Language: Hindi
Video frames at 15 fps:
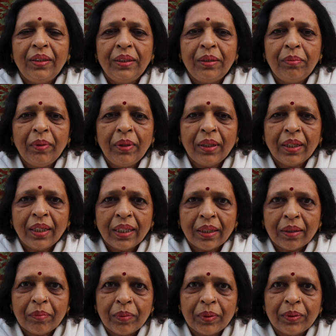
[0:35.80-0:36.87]
इसमें
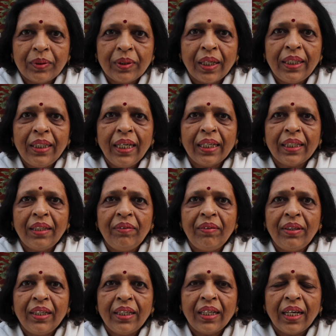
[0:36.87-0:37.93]
बहुत सारी
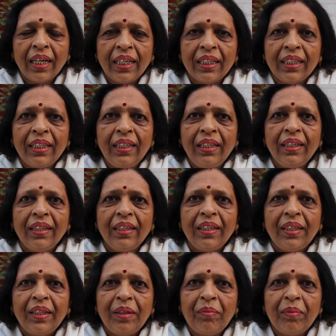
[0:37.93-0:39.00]
एक्टिविटी कराई गई
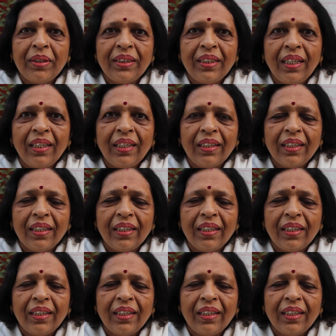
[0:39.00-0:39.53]
इनमें से